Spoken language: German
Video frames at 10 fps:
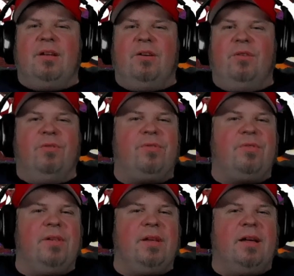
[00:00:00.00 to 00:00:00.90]

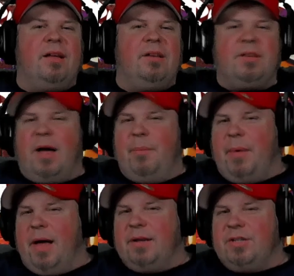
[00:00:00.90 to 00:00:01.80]
lustiger,
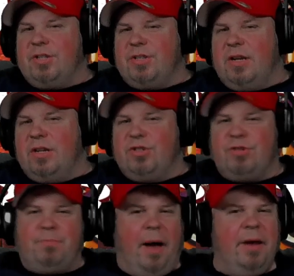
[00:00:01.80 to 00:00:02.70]
dramatischer,
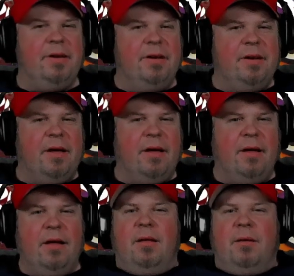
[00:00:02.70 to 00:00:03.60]
spannender